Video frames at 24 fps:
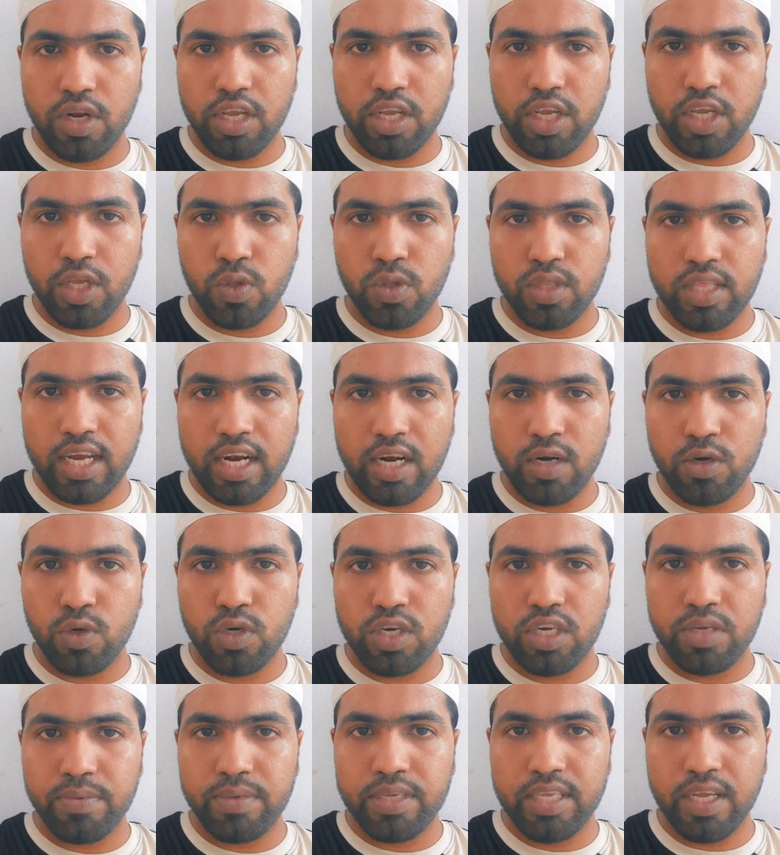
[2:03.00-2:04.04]
করে কিন্তু তারা
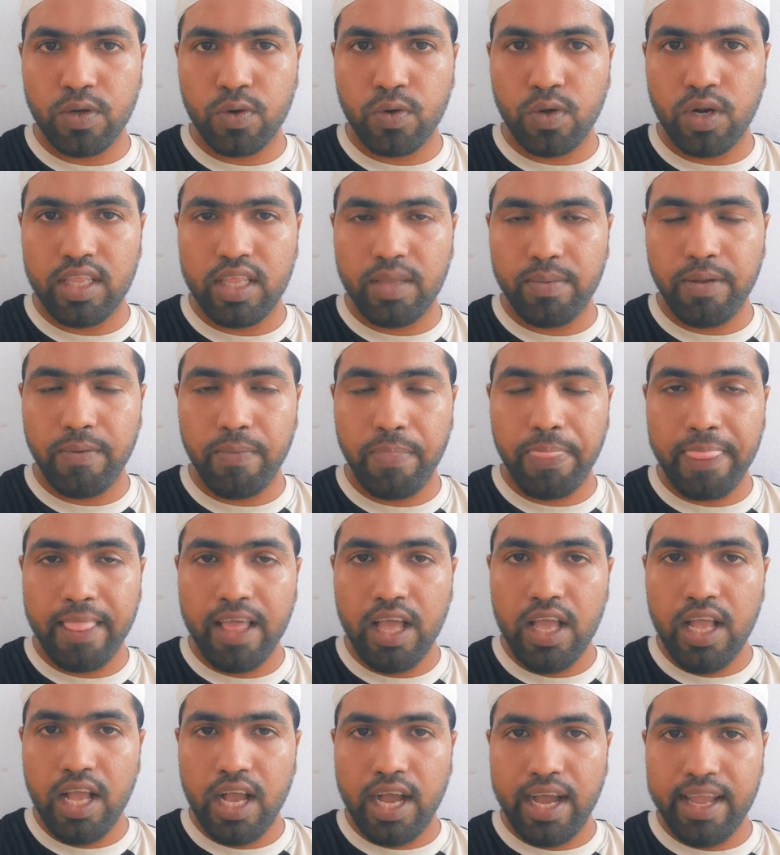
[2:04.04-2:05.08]
ট্যুরিস্ট ভিজা খুলে দেবেন
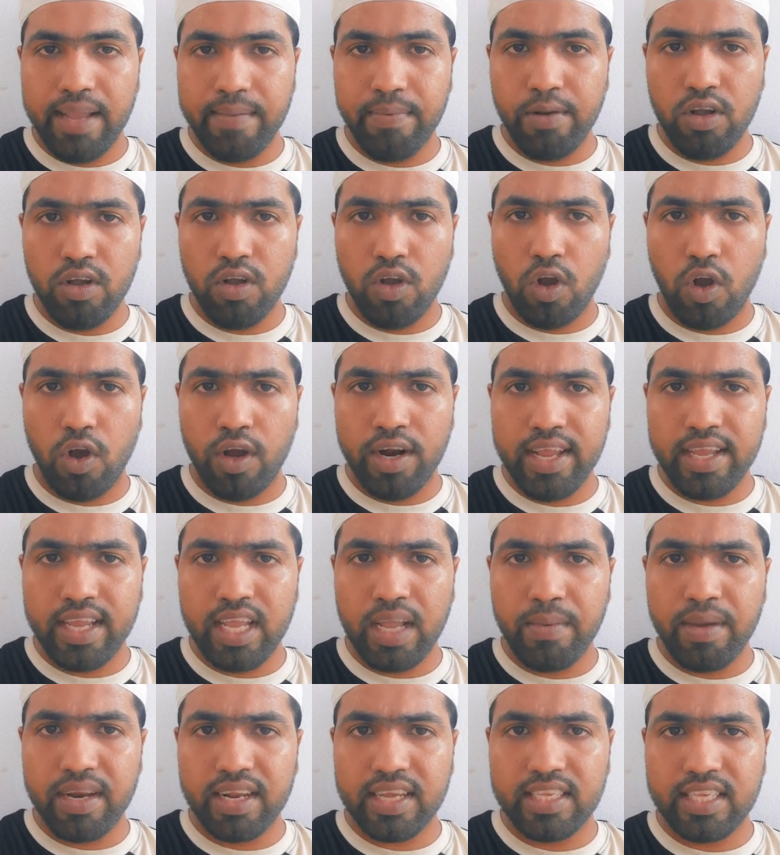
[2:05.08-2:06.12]
এবং অনেকে
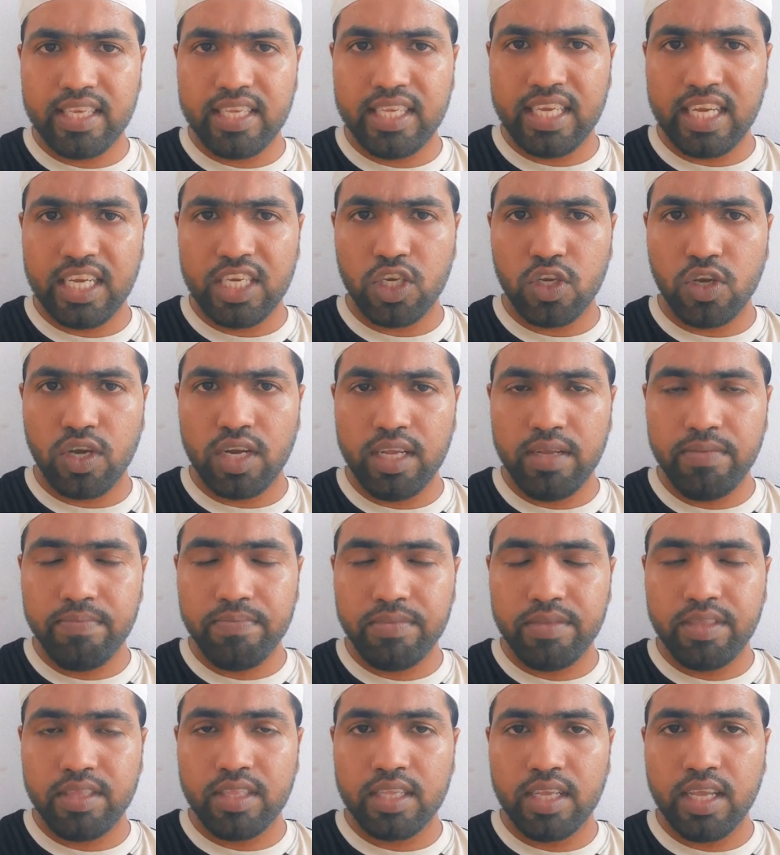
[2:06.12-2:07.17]
আমার কাছে জিজ্ঞাসা করে
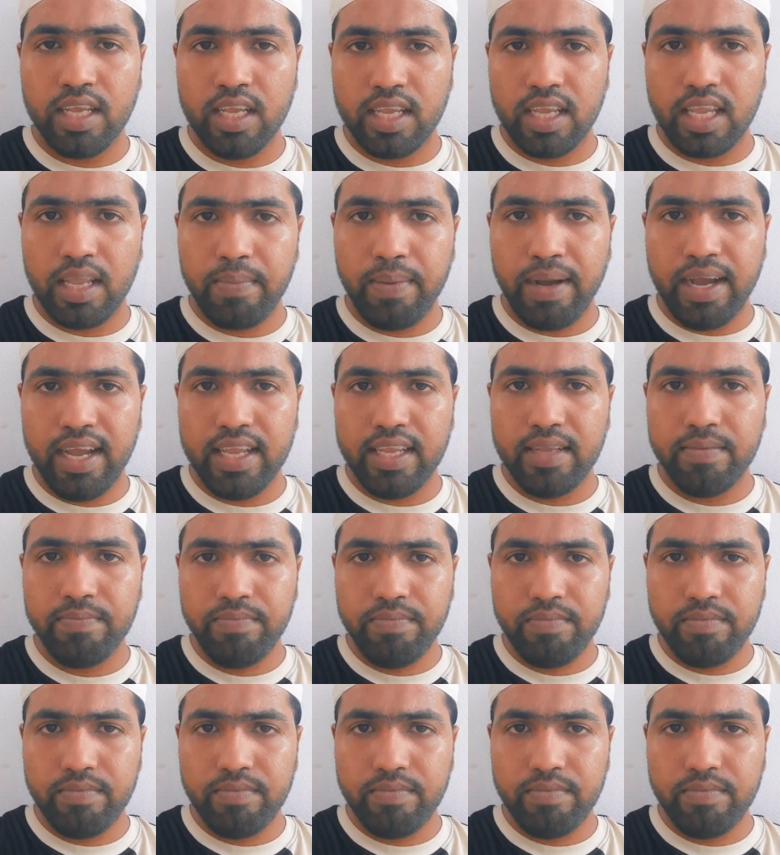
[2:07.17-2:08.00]
কি ভাই